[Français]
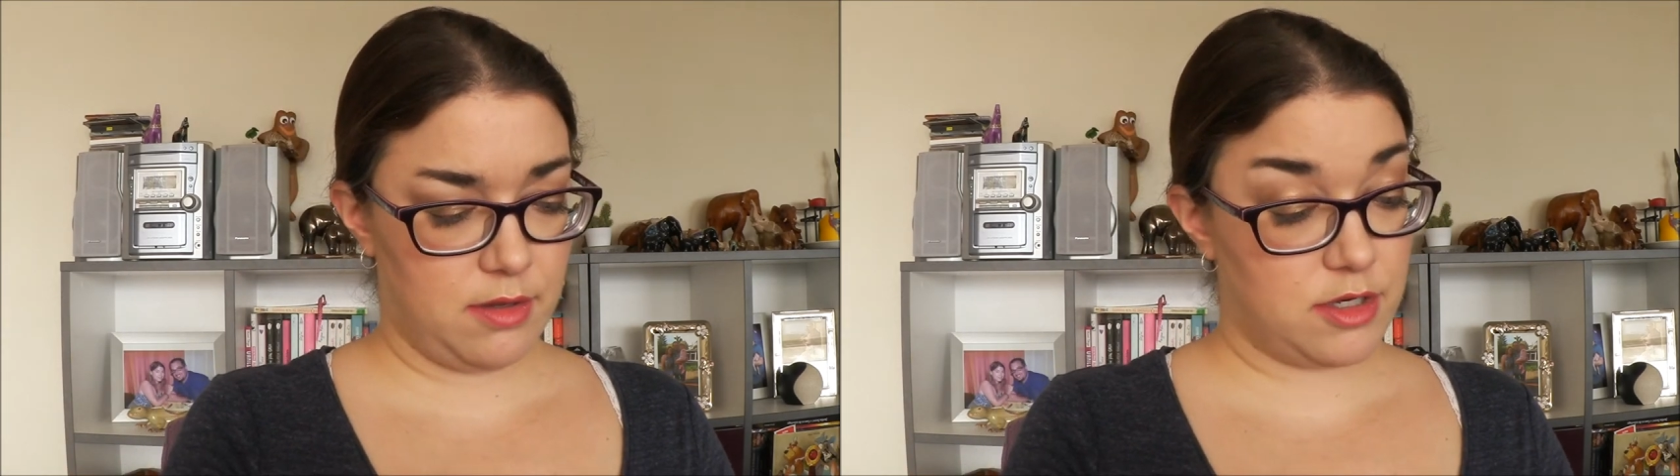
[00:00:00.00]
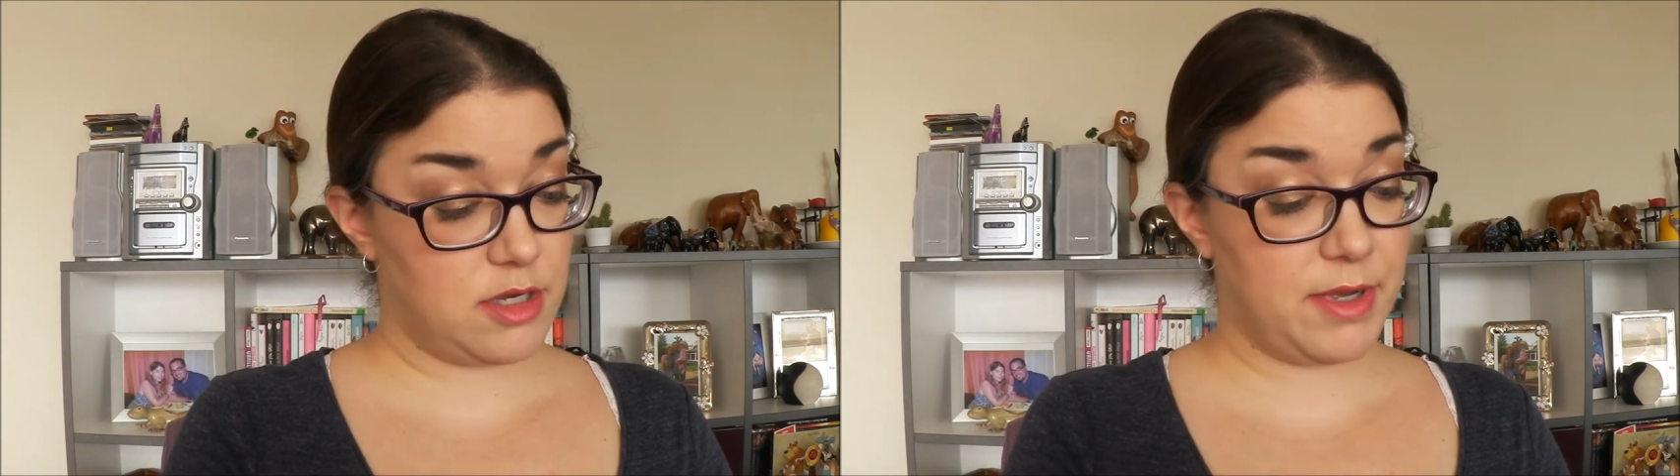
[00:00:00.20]

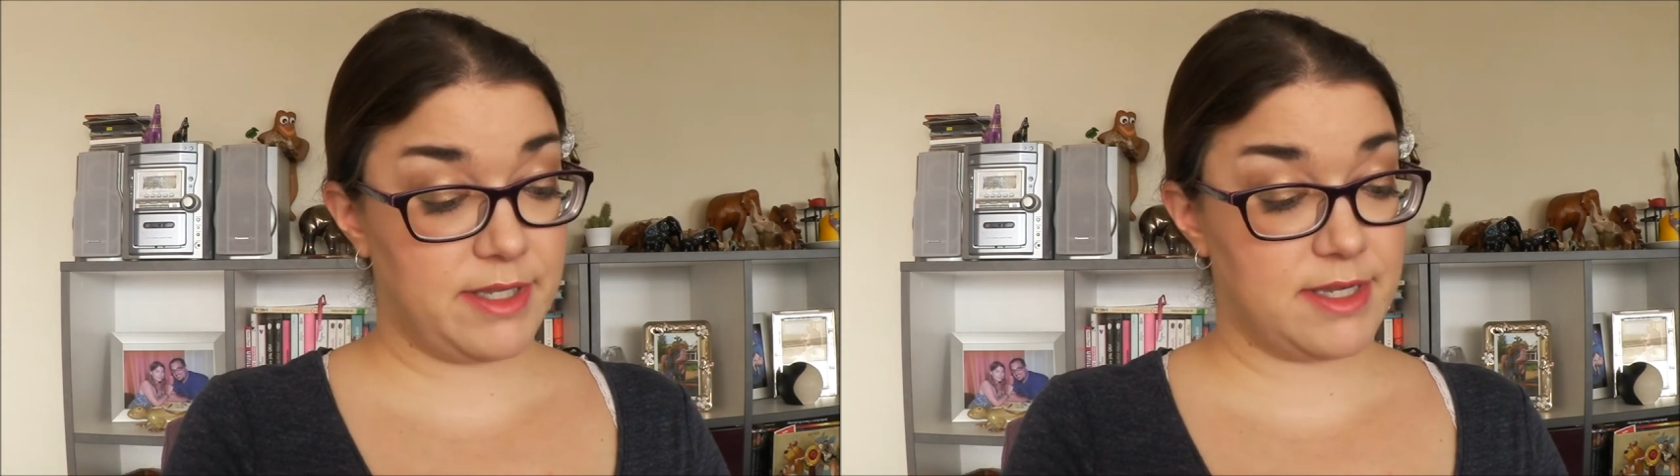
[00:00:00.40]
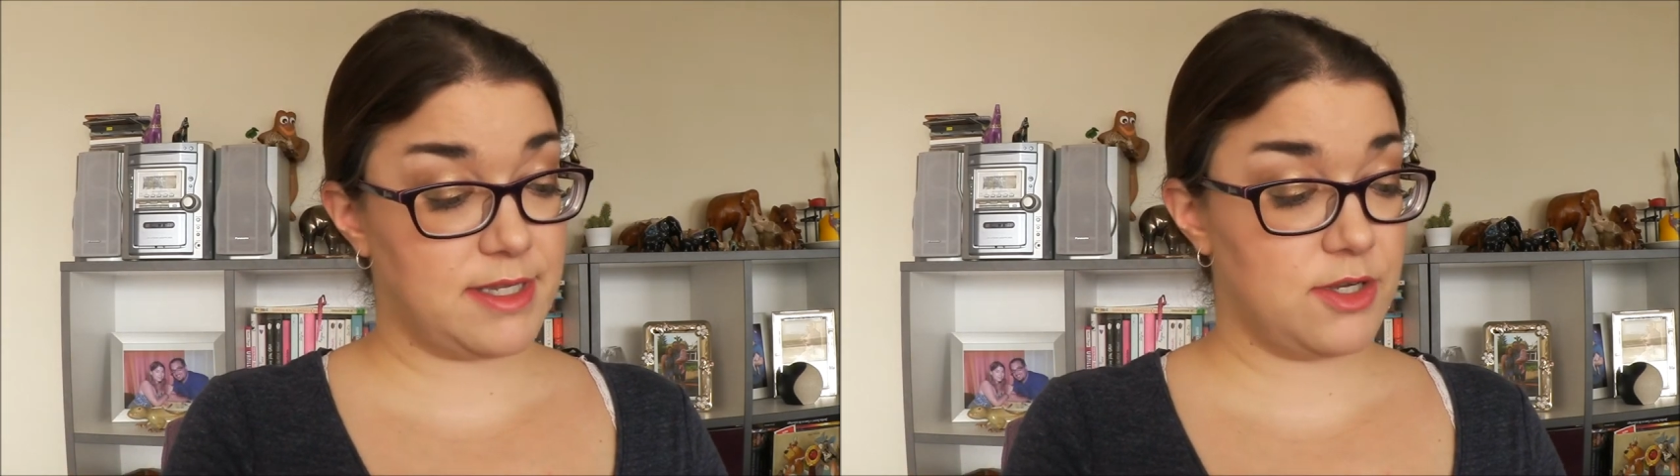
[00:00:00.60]
J'ai pas
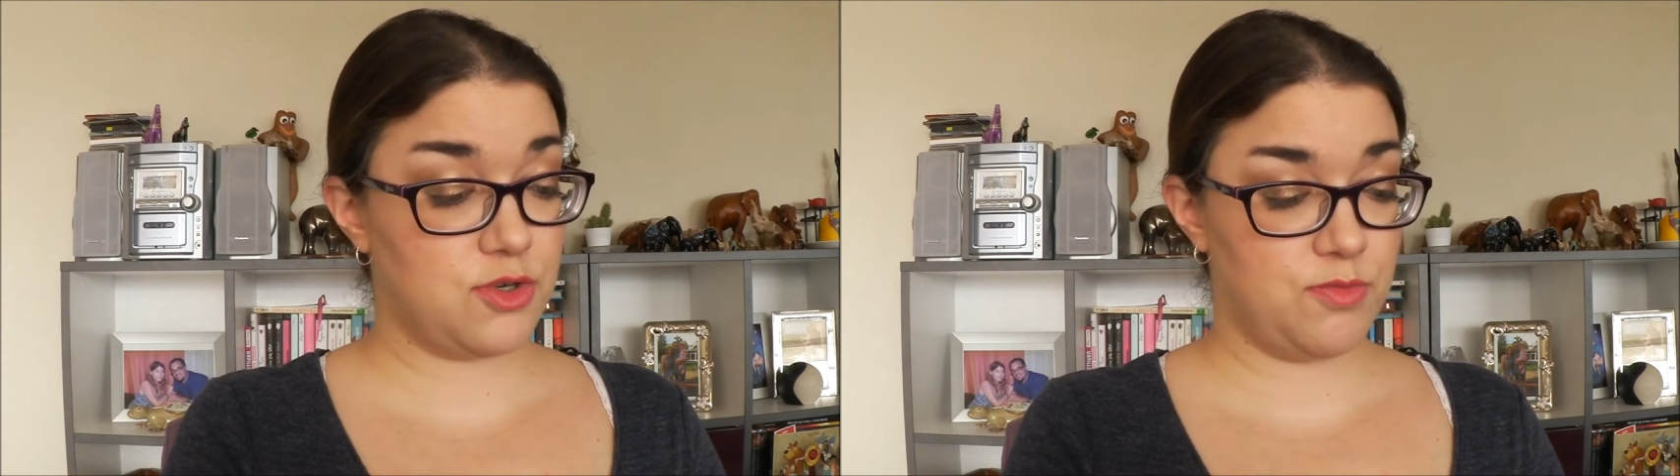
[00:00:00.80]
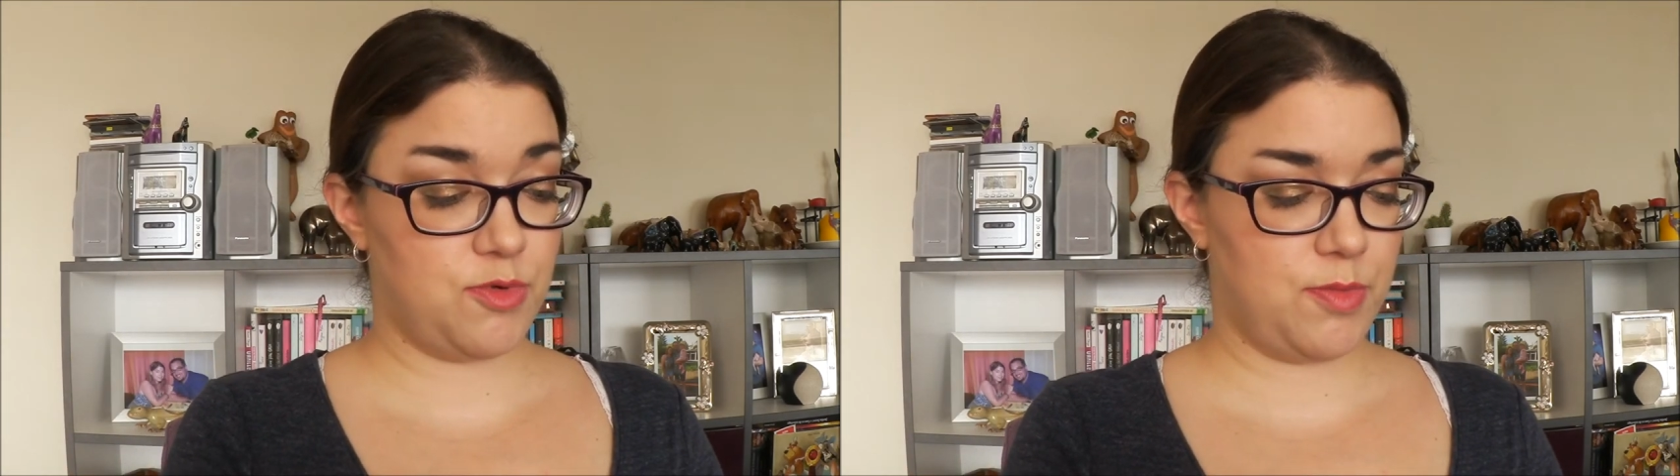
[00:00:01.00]
testé, je
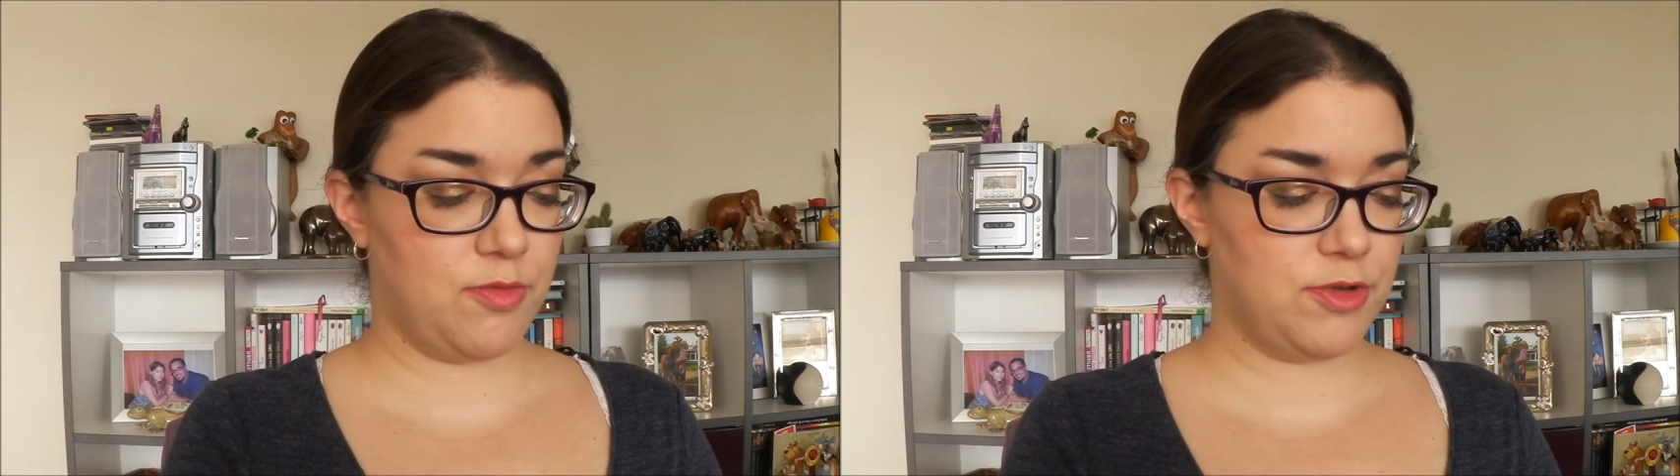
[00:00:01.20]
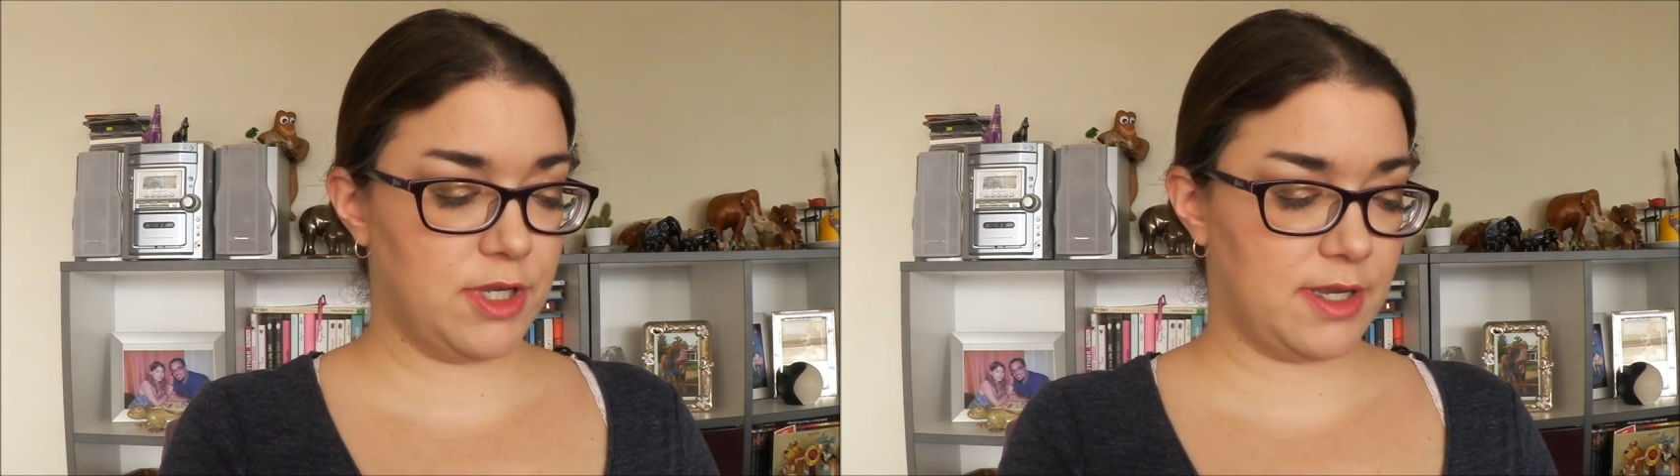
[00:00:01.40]
ne peux pas
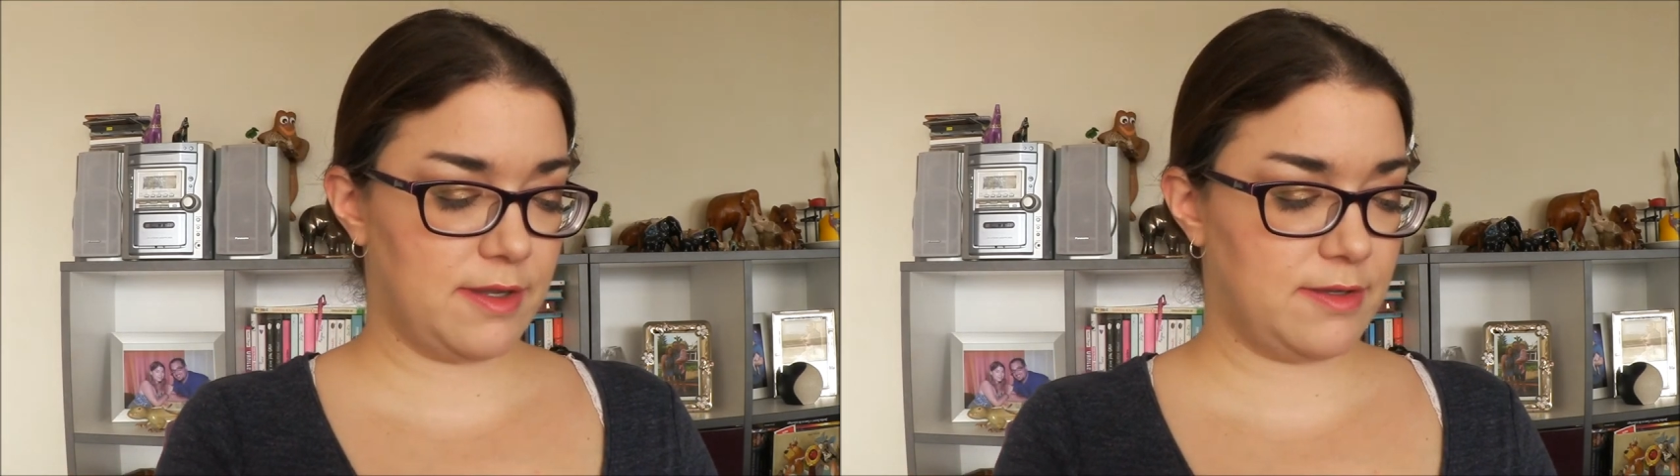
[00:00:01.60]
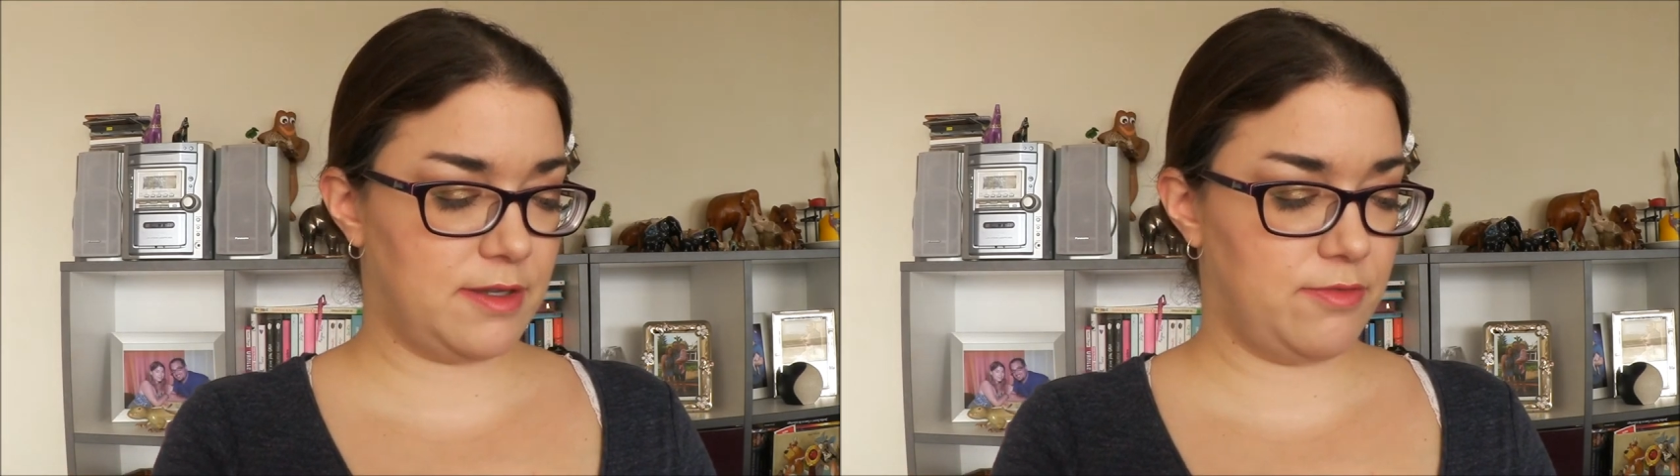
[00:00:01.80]
vous dire
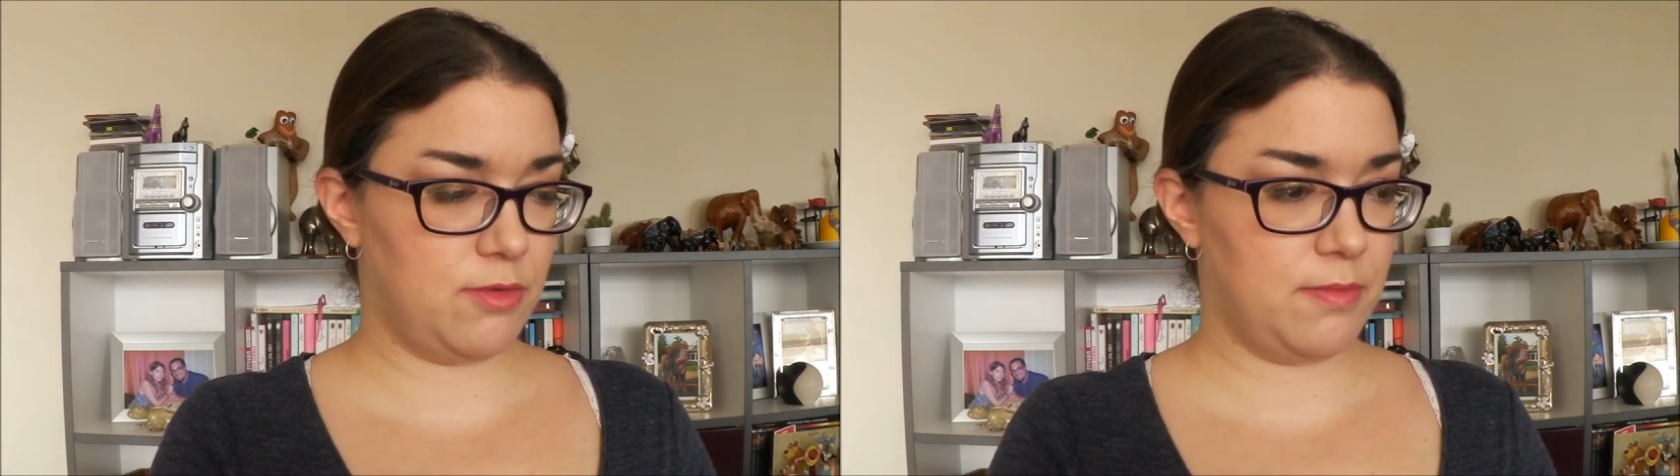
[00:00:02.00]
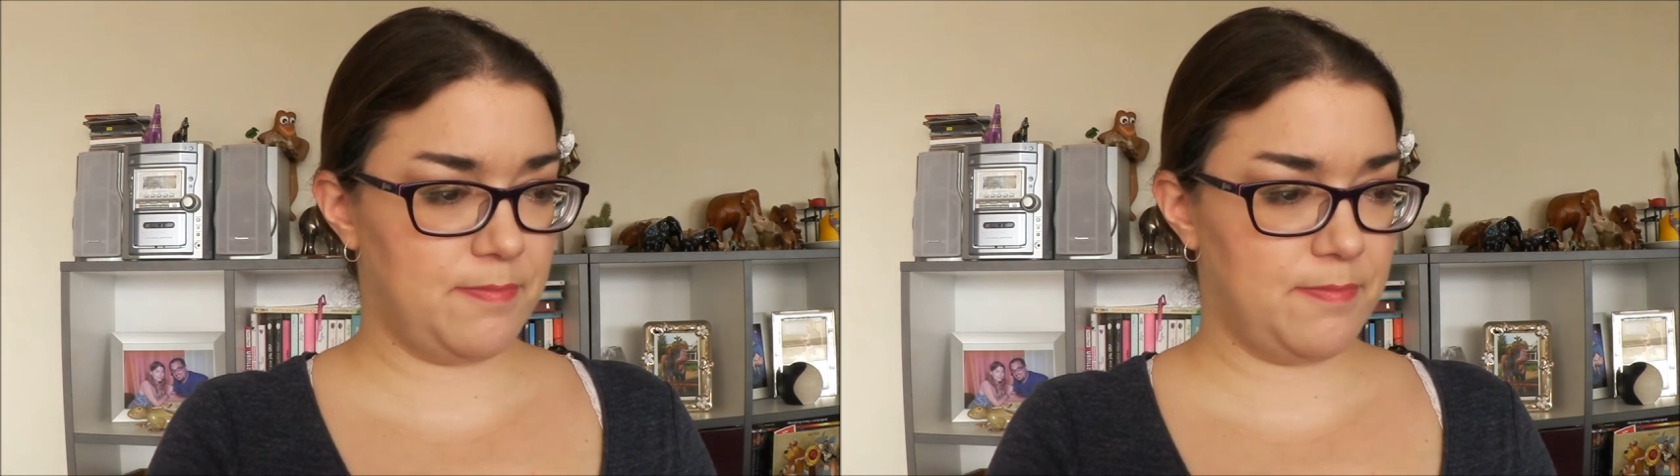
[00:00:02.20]
qu'est-ce qui vaut.